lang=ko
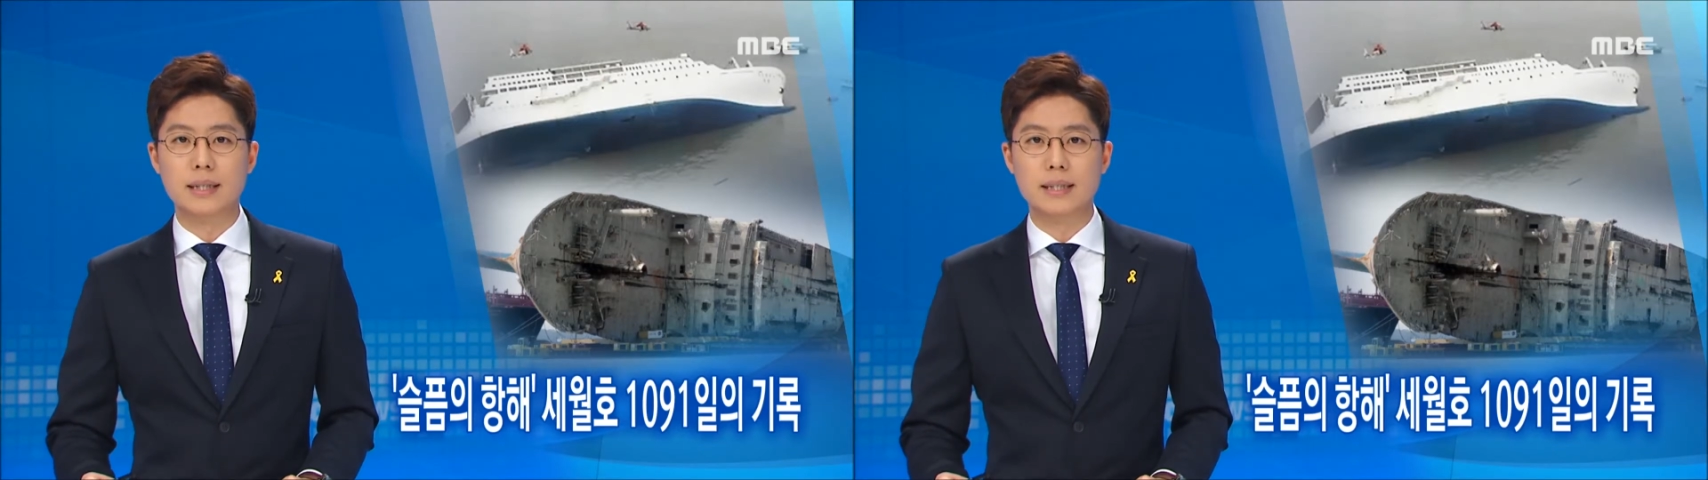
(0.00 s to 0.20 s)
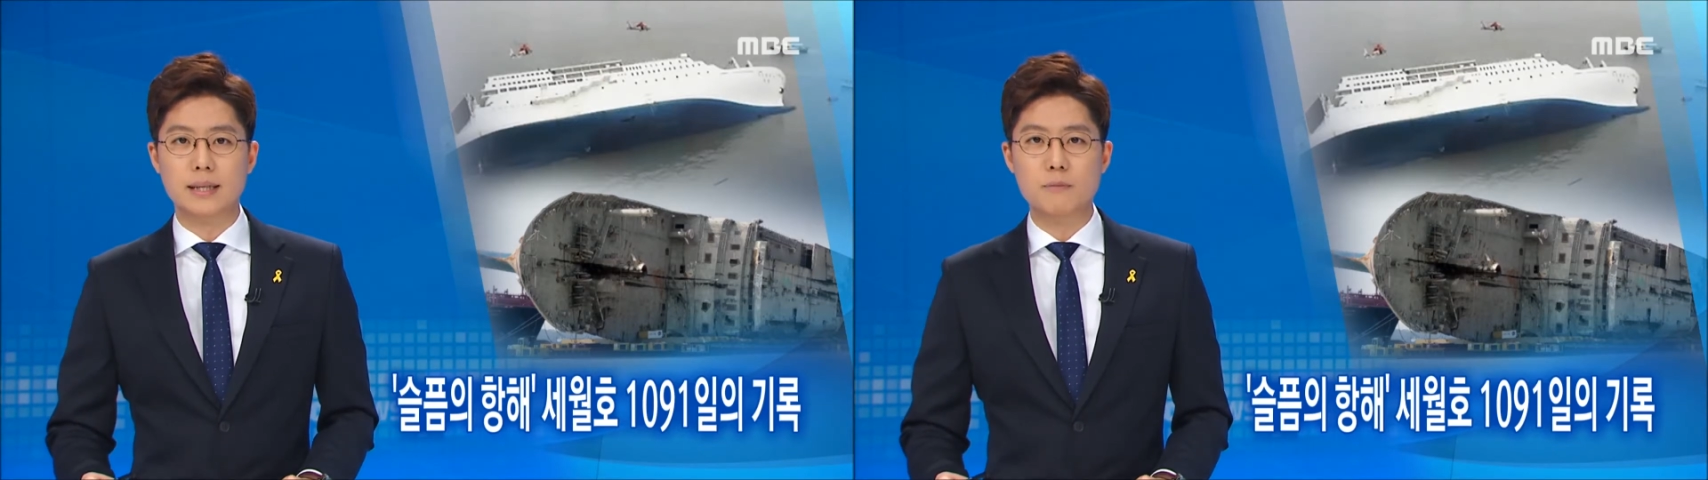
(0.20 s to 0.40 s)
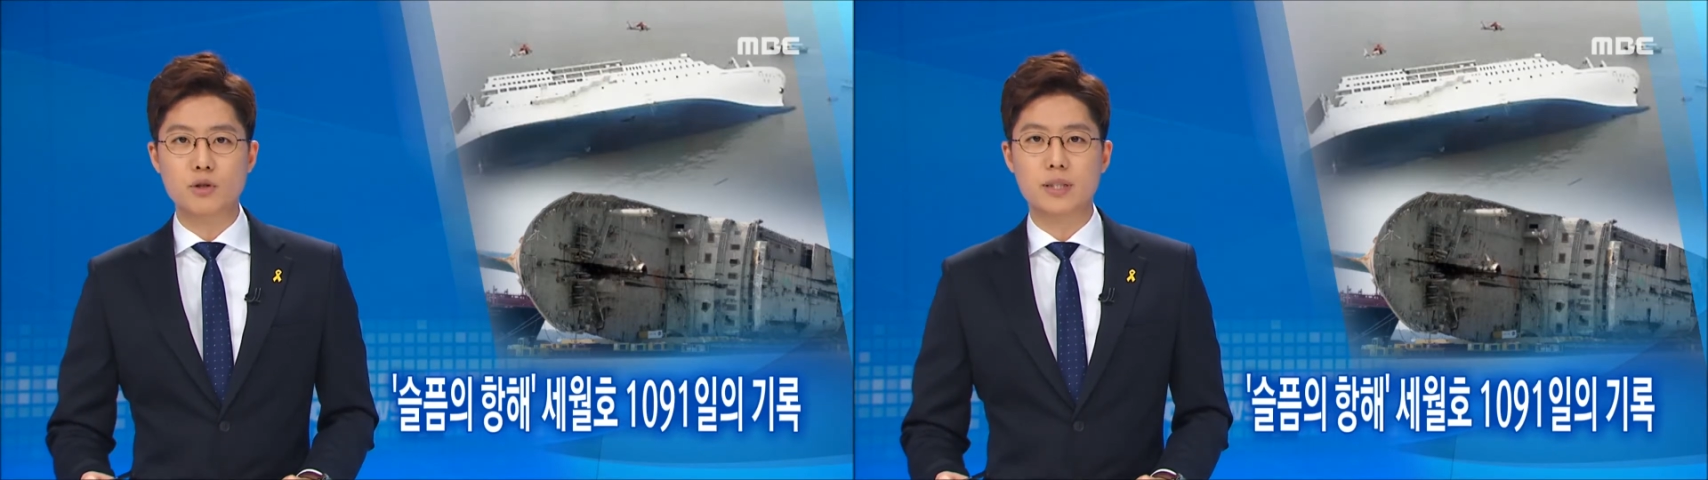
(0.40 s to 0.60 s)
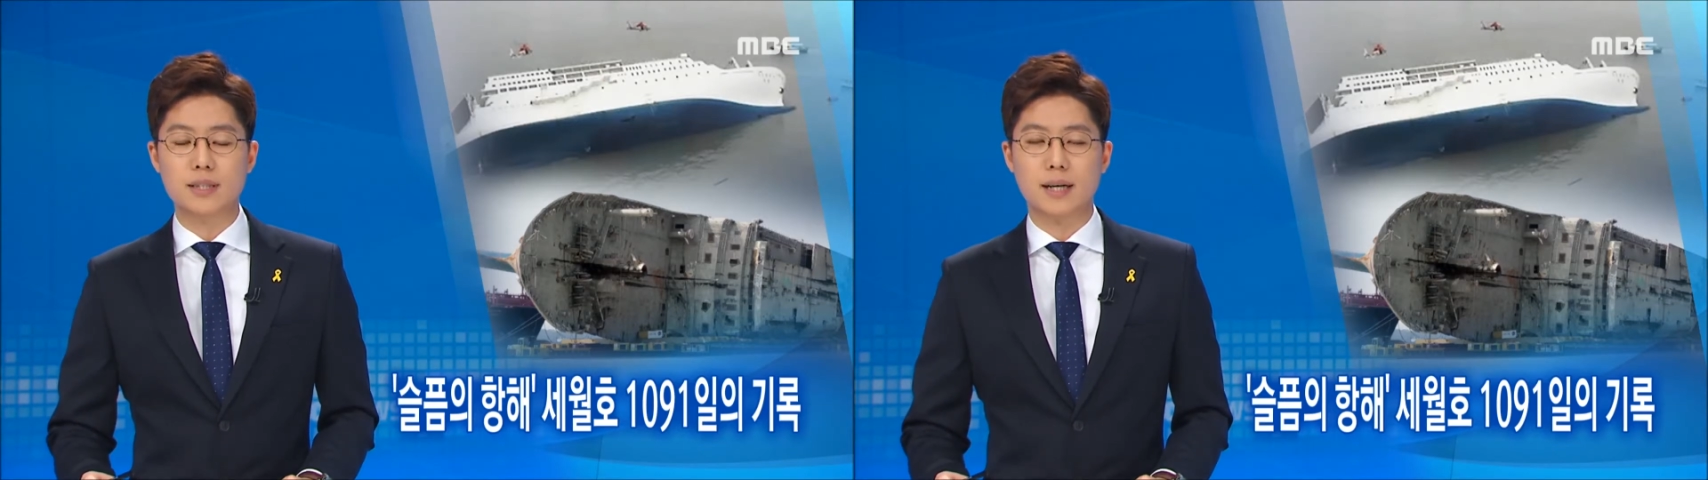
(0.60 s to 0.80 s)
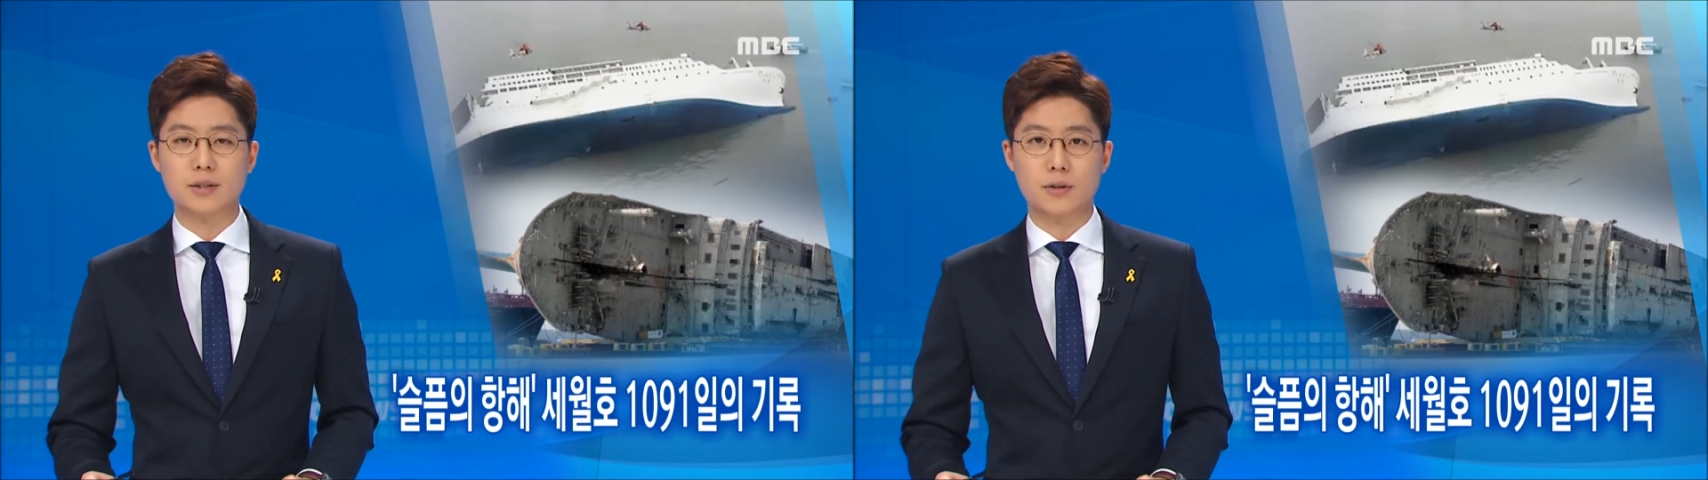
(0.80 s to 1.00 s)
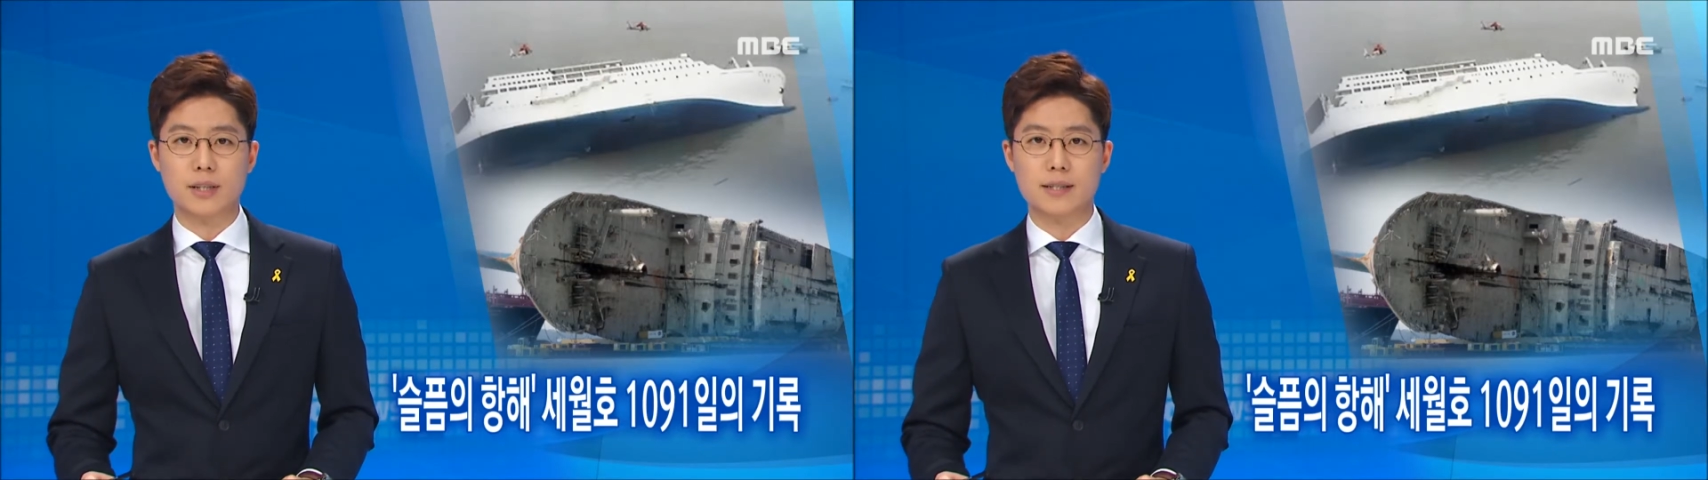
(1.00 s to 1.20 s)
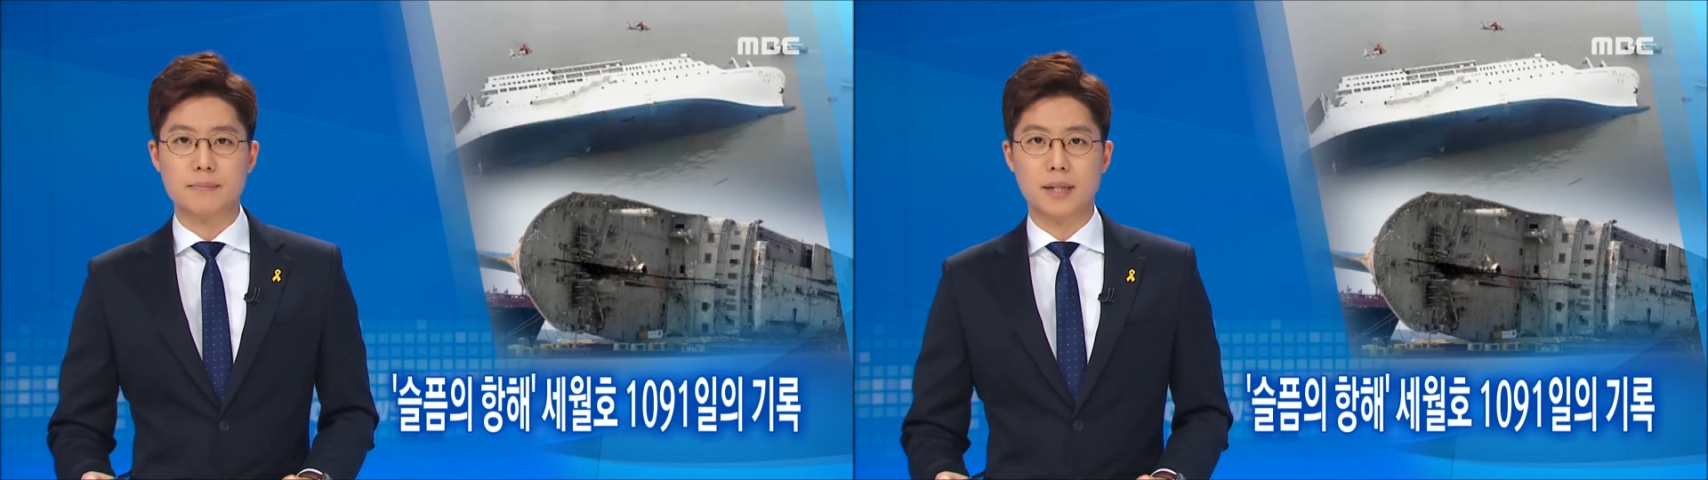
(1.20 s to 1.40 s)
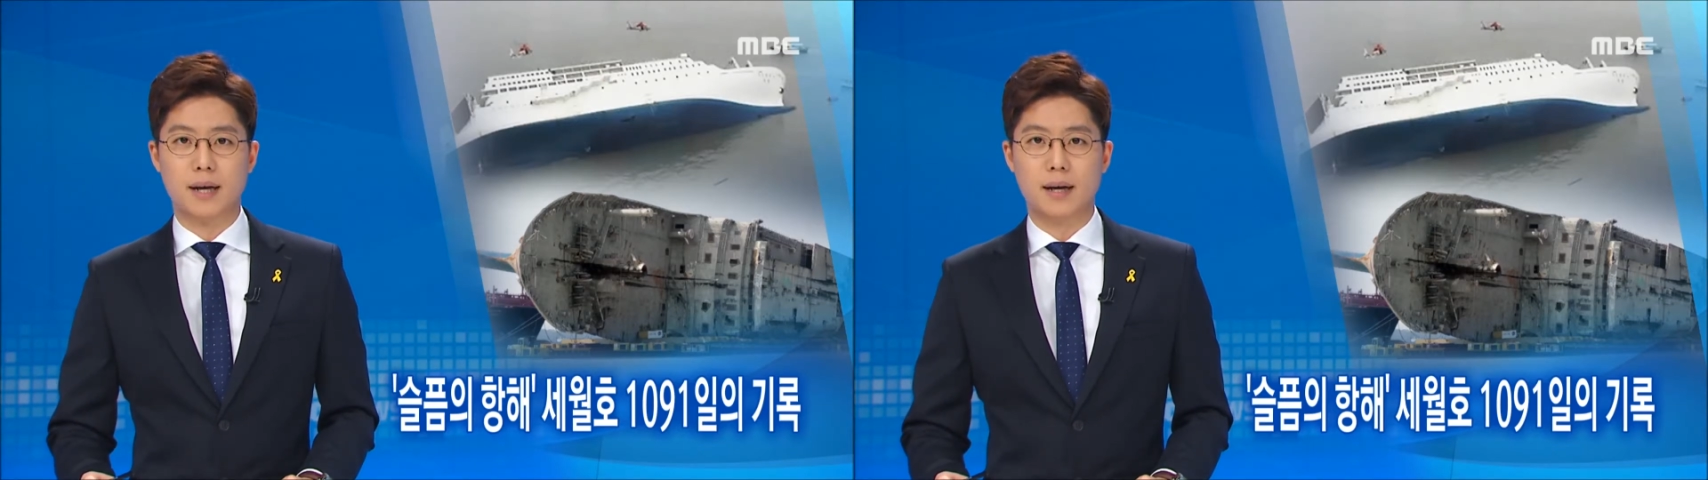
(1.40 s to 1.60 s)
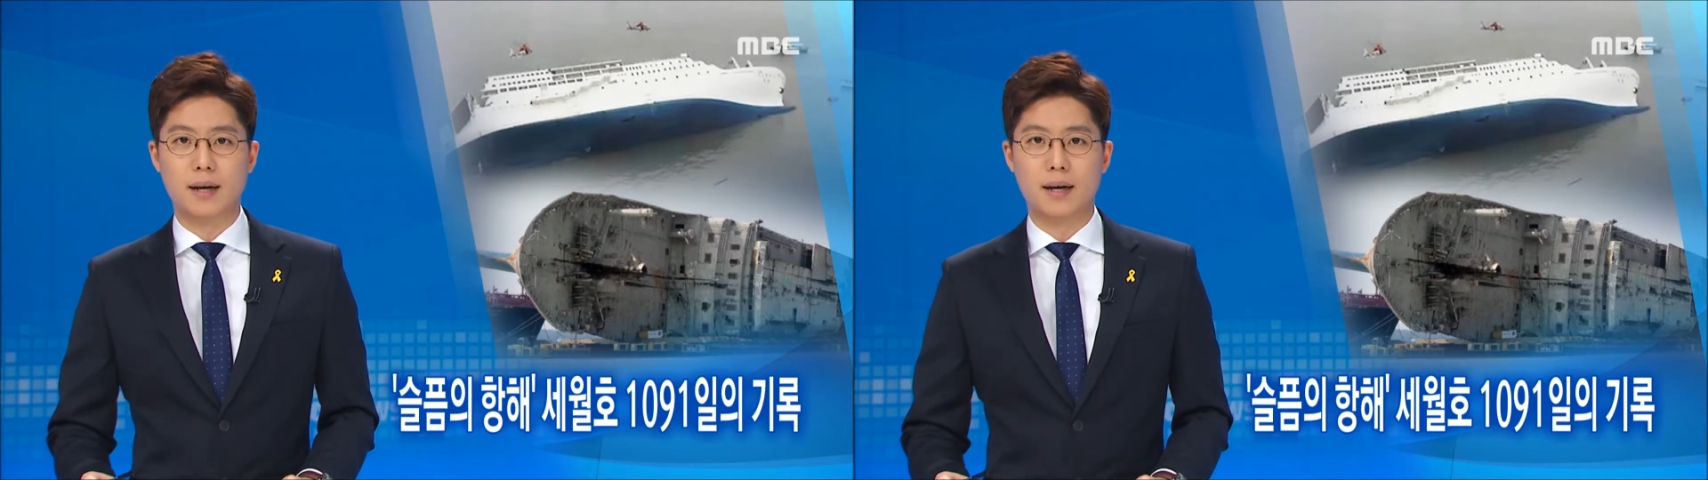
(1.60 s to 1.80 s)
김윤 기자가 정리했습니다.